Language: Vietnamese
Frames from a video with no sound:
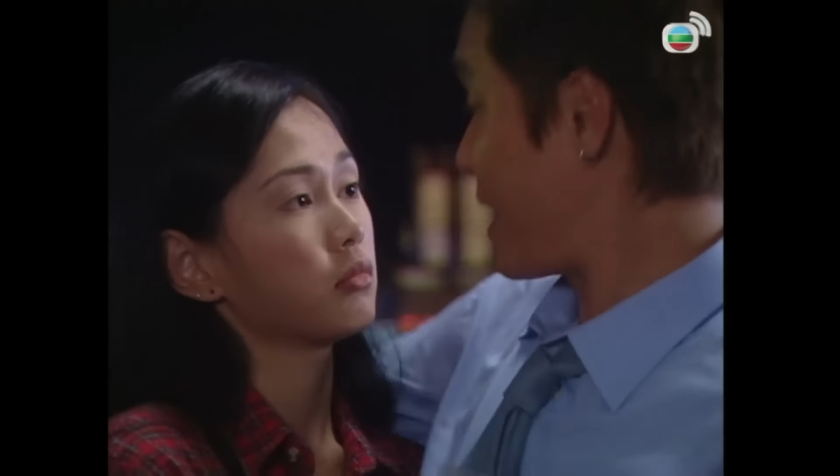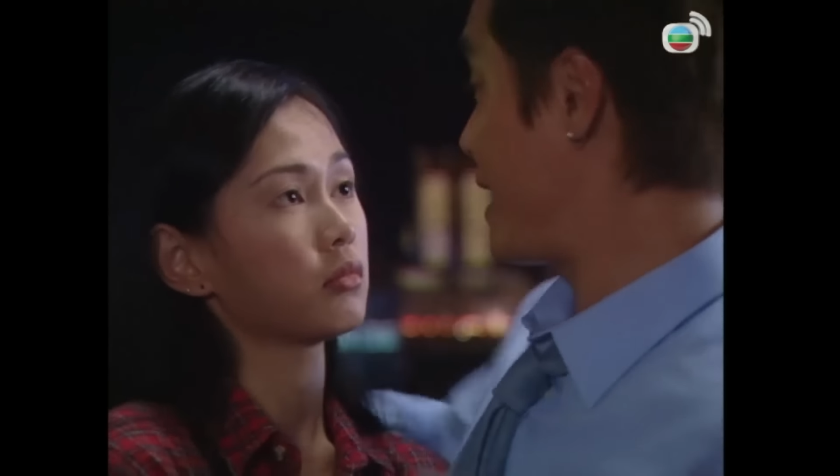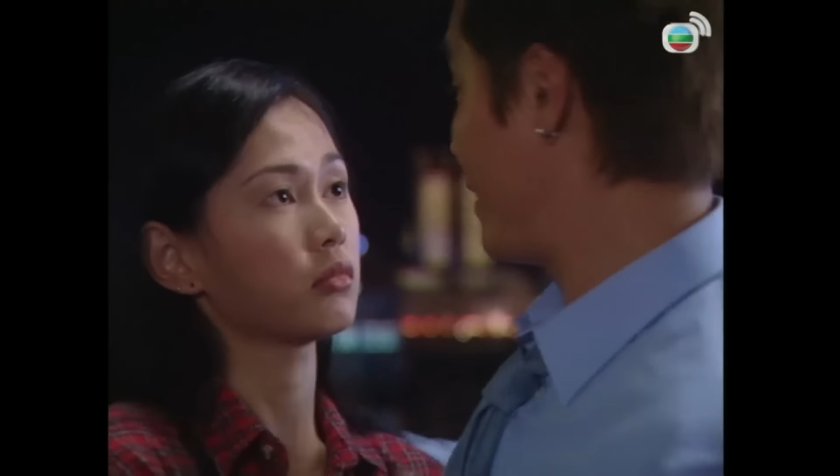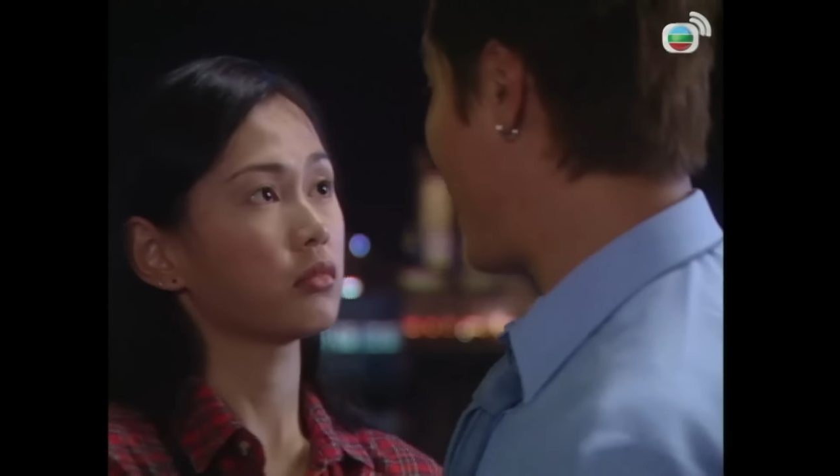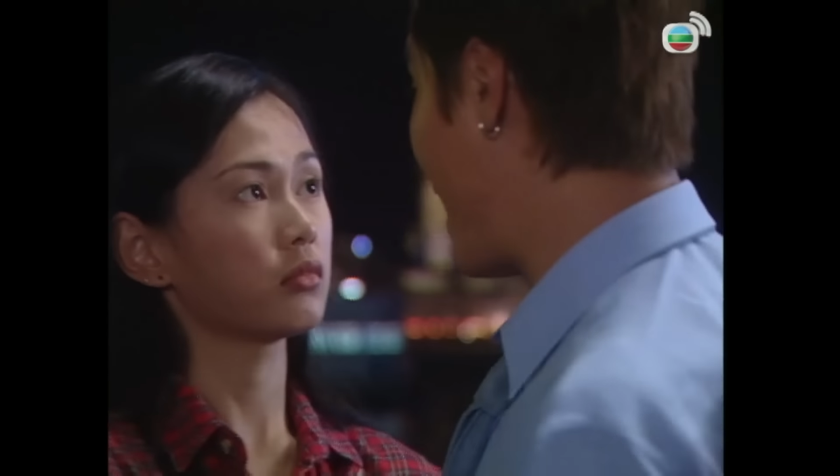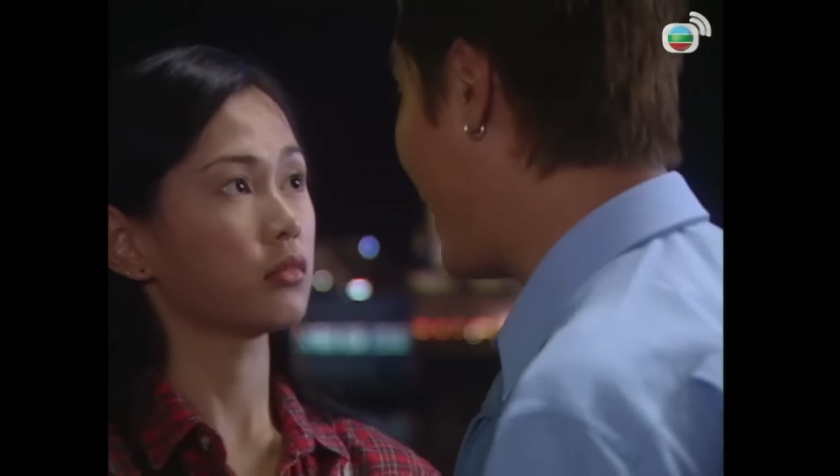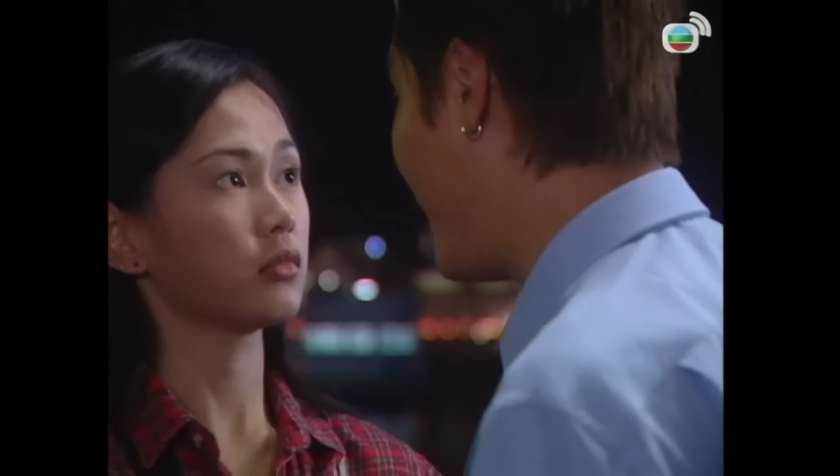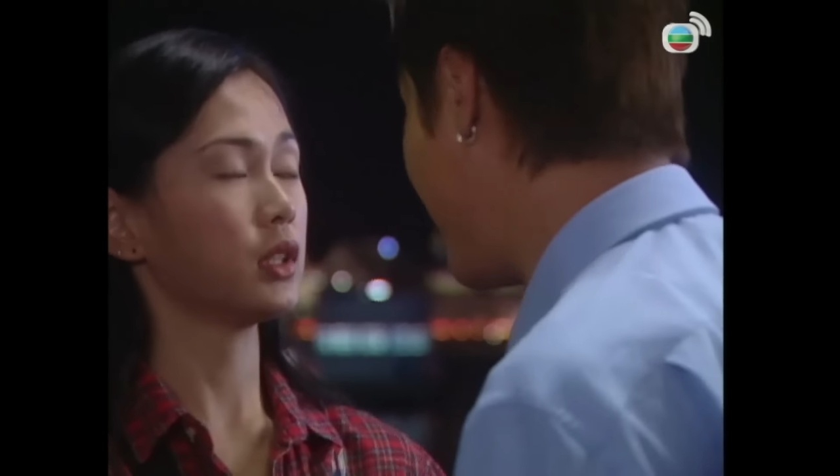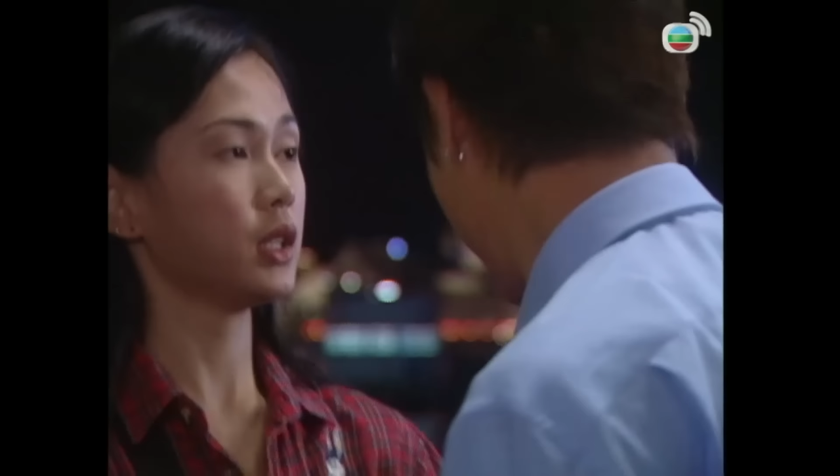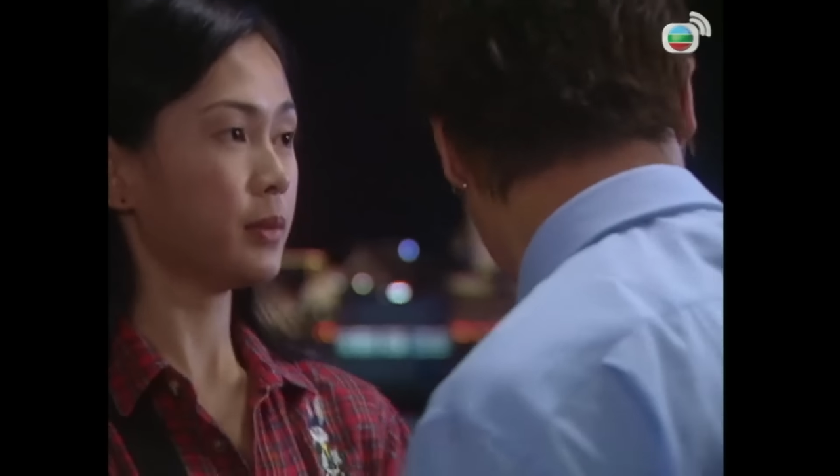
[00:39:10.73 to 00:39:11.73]
Cả cả mà
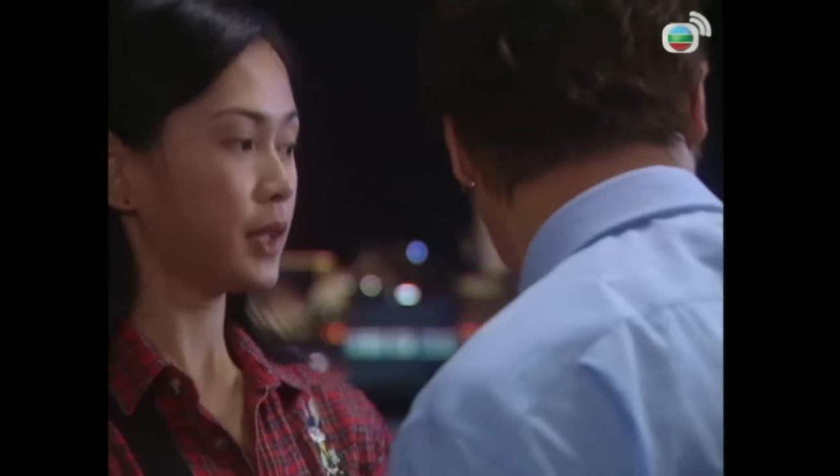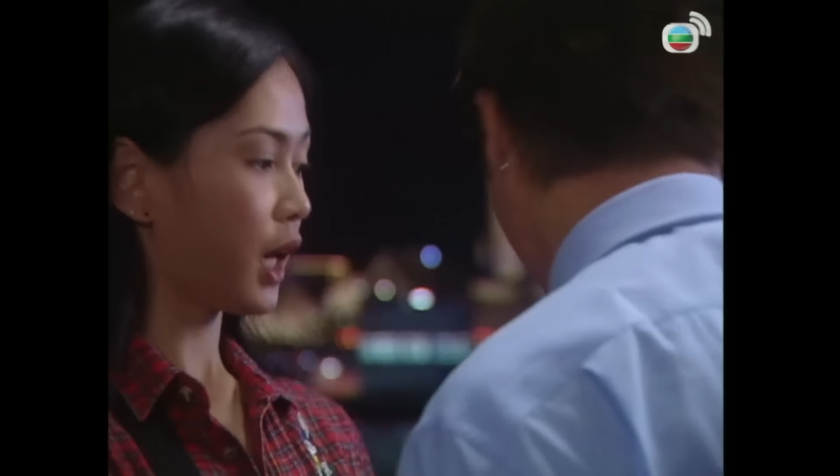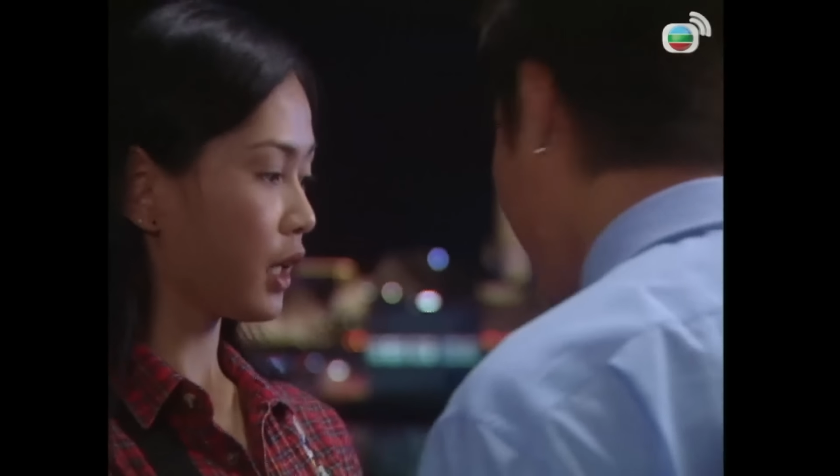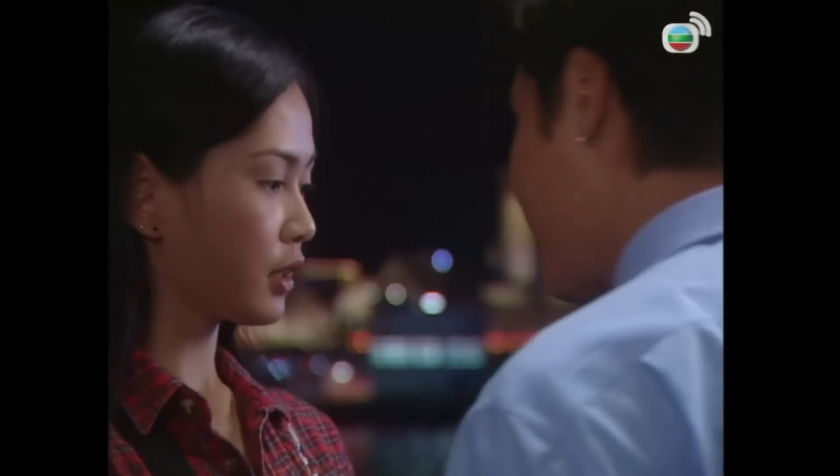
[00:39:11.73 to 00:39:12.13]
Vậy hả